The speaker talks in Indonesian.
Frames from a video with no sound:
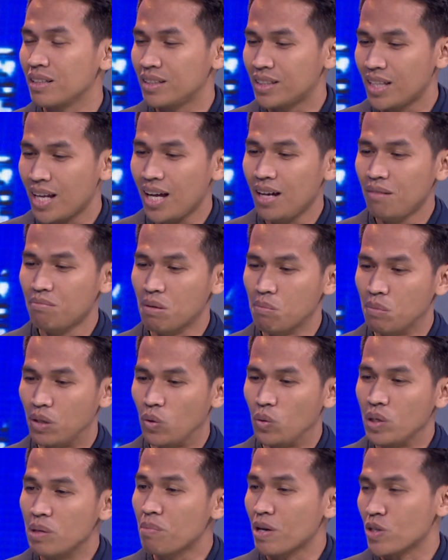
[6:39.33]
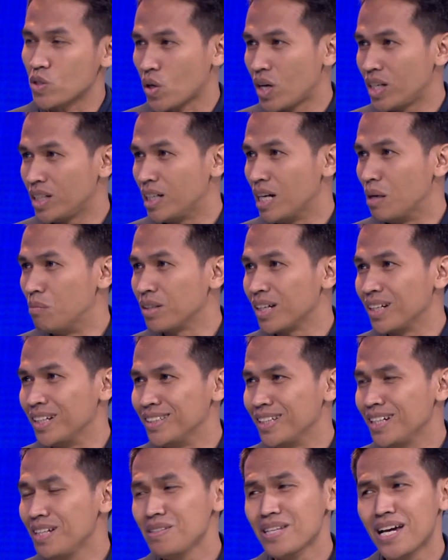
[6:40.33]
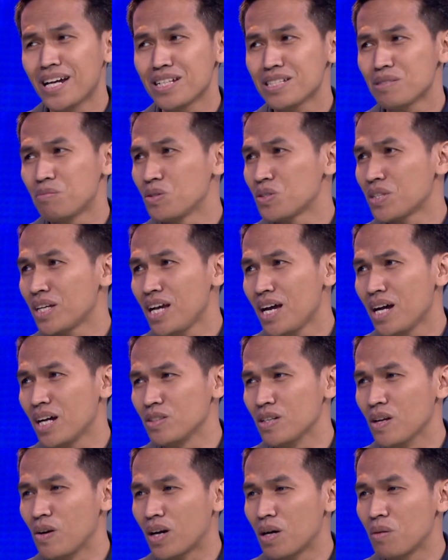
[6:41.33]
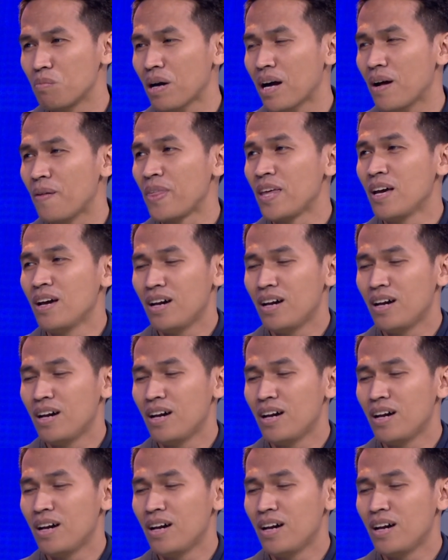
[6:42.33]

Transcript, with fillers: kita memenuhi pasokan di dalam negeri jadi nyaris menurut saya yang dilakukan Pak